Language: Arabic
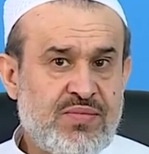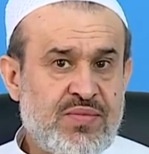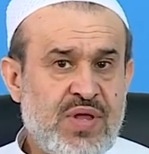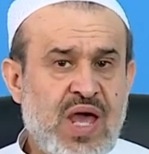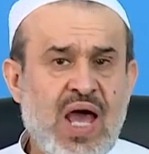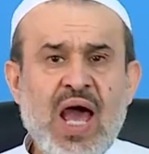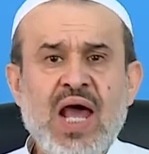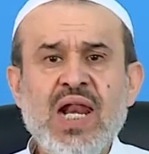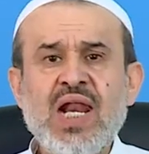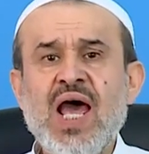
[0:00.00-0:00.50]

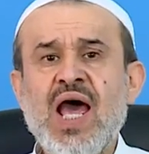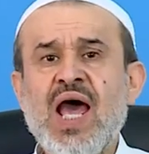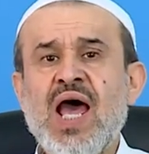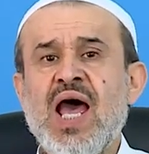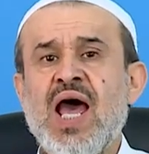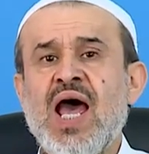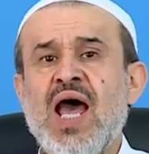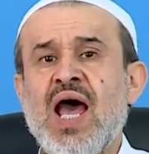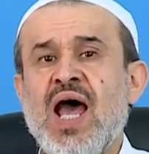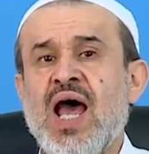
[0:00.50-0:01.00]
على
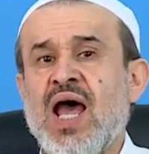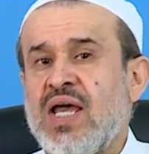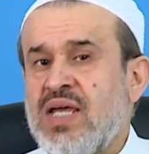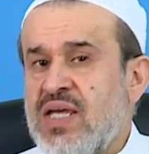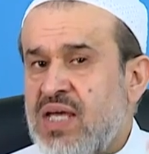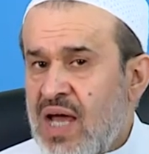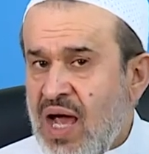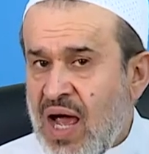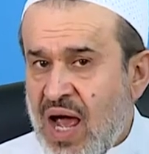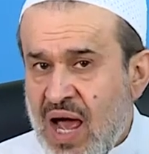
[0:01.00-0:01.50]

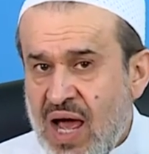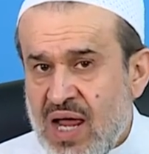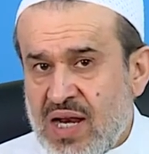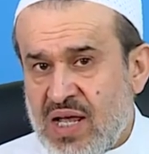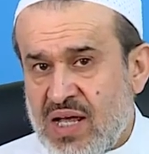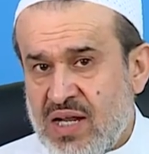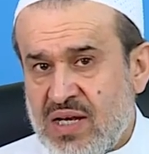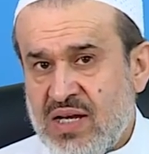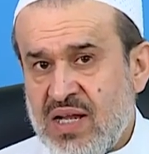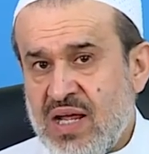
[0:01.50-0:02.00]
أي
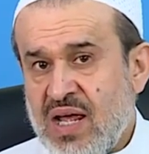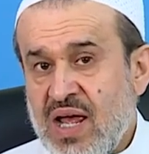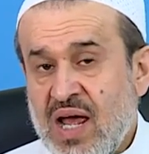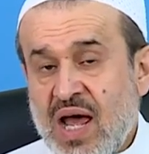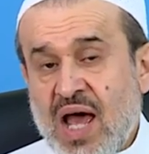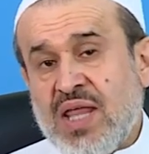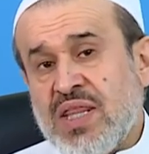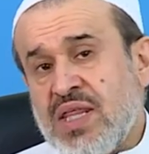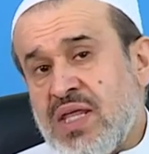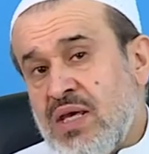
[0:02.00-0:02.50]
حال
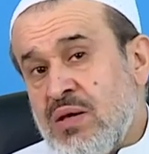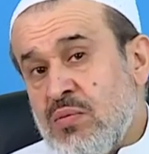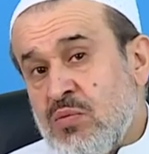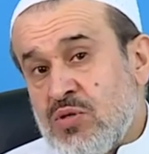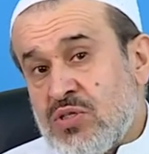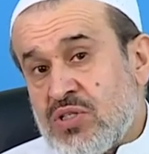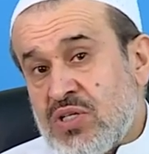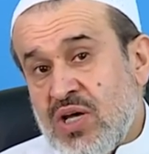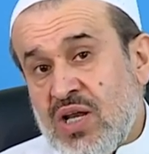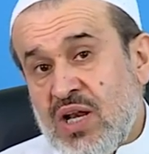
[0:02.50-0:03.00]
هذه
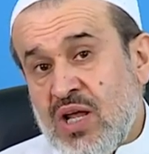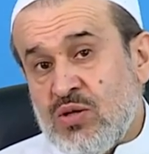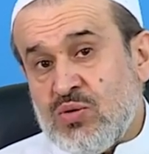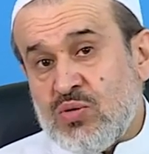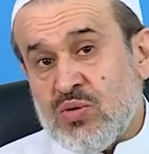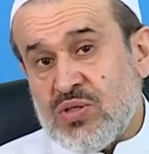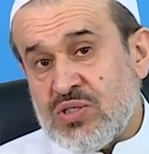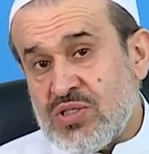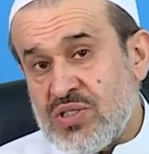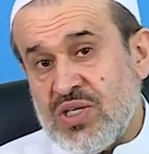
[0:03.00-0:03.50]
مشكلة
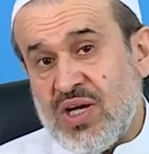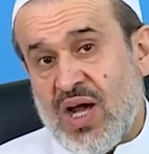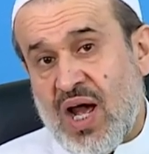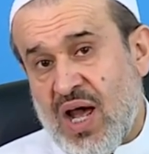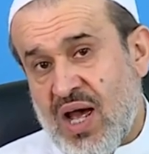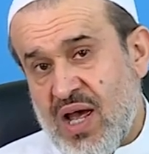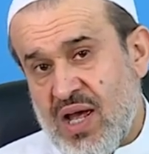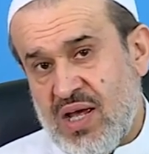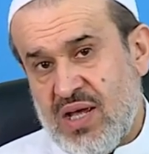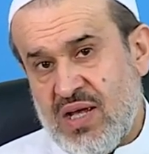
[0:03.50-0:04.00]

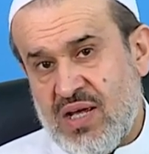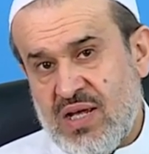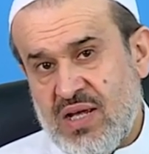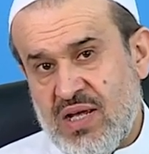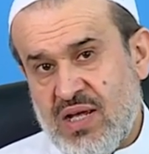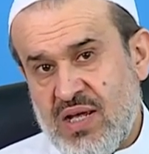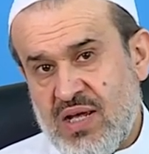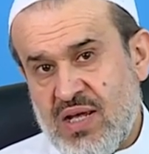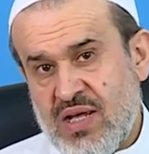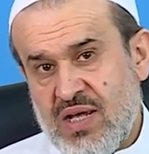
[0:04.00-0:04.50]
الشيعة
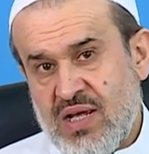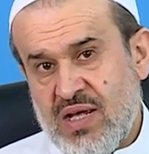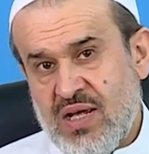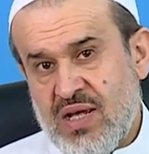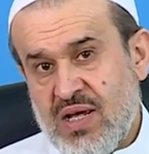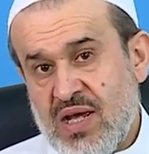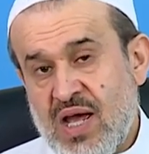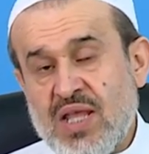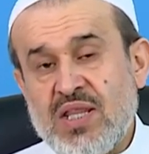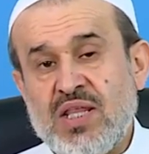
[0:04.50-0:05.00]

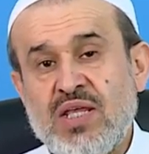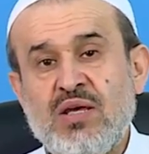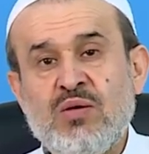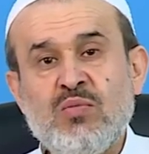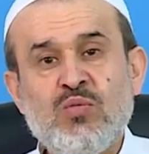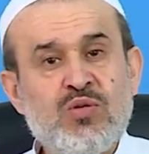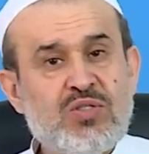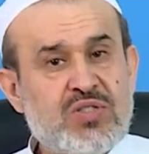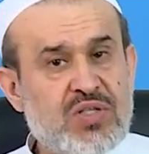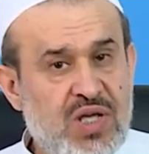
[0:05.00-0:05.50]
هذه
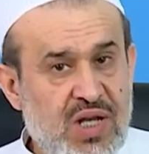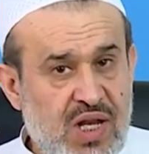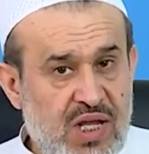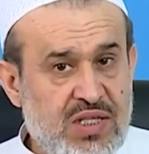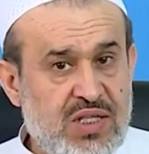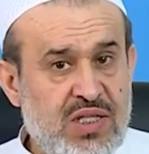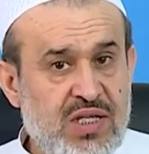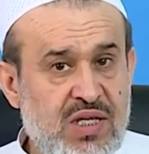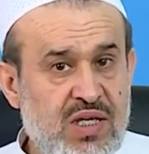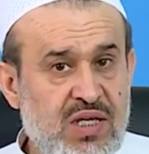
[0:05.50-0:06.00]

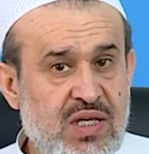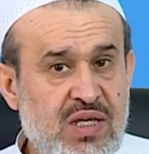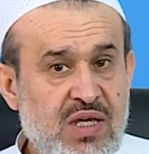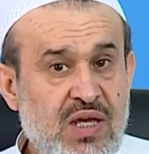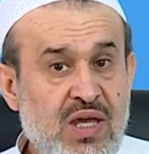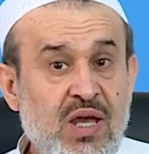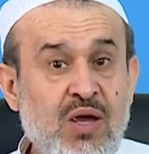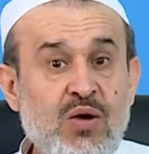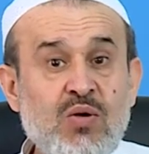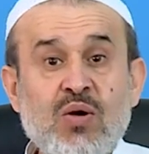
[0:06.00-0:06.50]

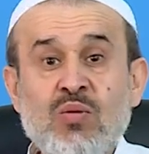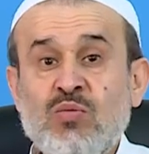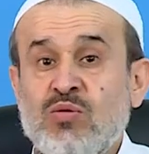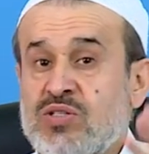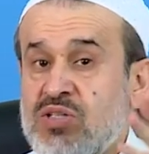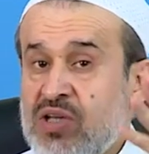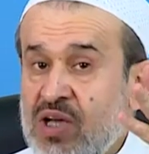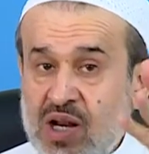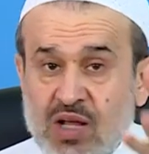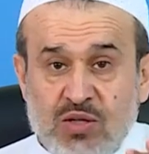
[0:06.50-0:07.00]
مشكلتي
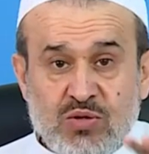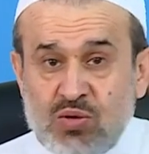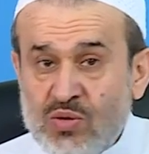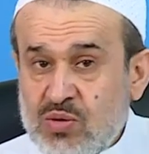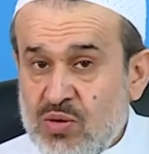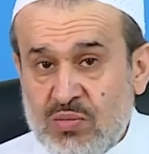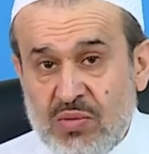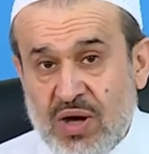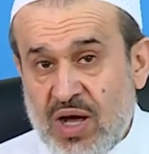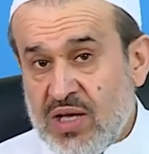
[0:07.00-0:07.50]

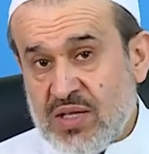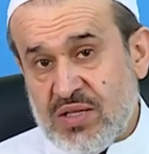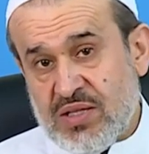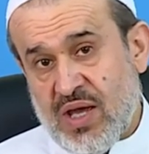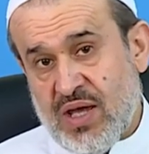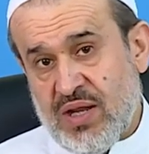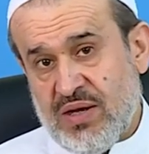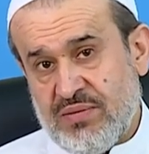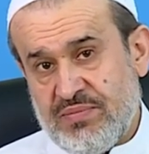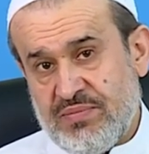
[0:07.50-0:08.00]
ومشكلتكم أيضا